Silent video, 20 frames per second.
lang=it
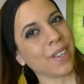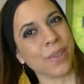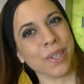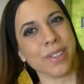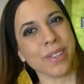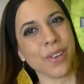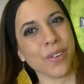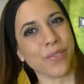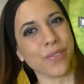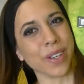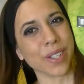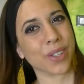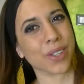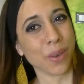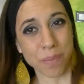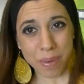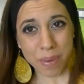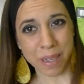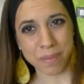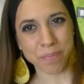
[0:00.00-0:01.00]
quindi ho
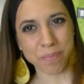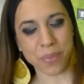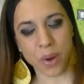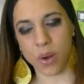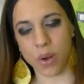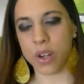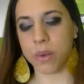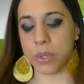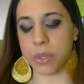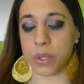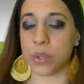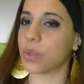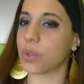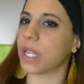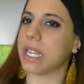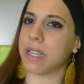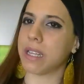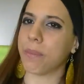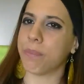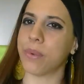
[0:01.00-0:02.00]
fatto ben poco, mi sono
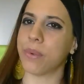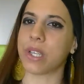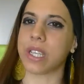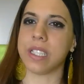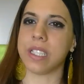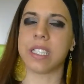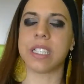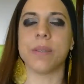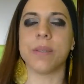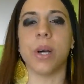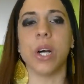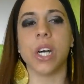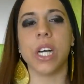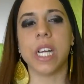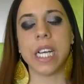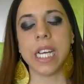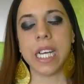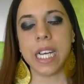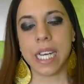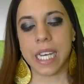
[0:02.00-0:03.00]
truccata pochissimo
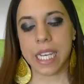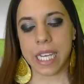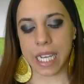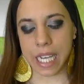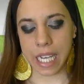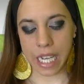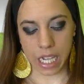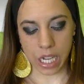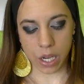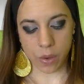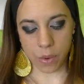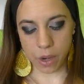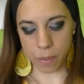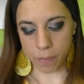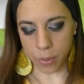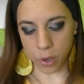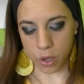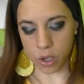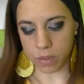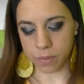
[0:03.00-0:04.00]
e quel
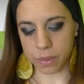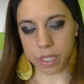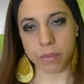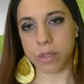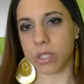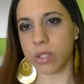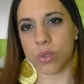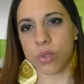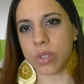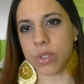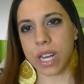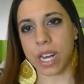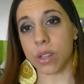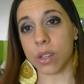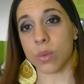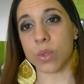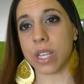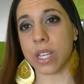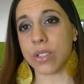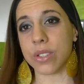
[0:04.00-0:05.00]
poco che mi sono truccata
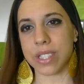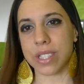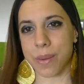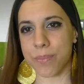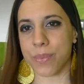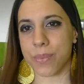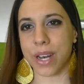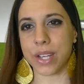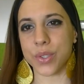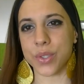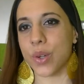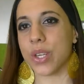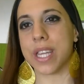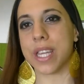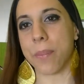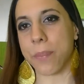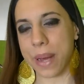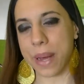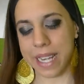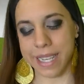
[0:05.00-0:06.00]
ho usato sempre la
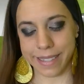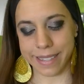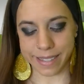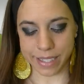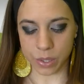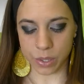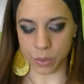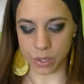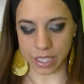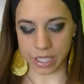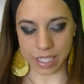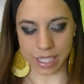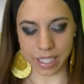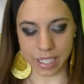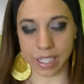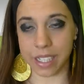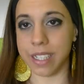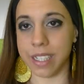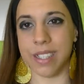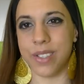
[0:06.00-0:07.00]
solita palette quindi
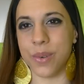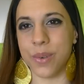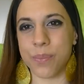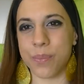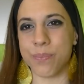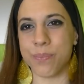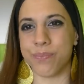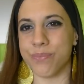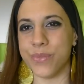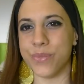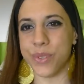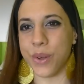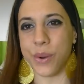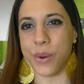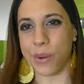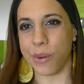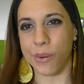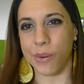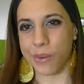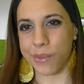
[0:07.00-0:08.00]
eh, non, non
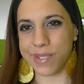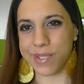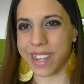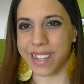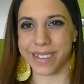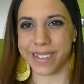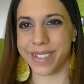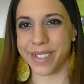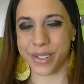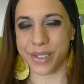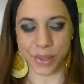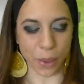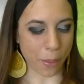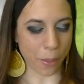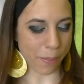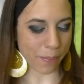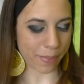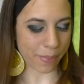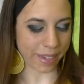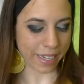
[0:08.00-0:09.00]
ho tanti
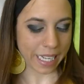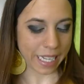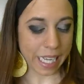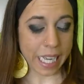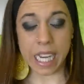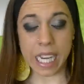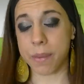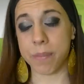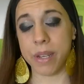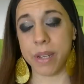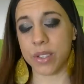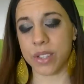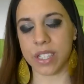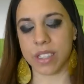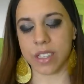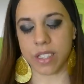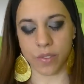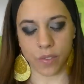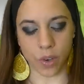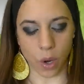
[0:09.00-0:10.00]
top e nemmeno
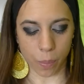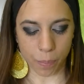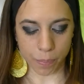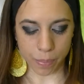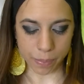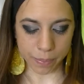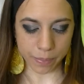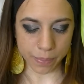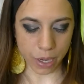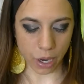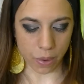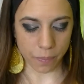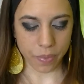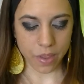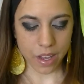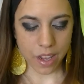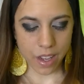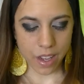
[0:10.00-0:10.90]
tanti flop però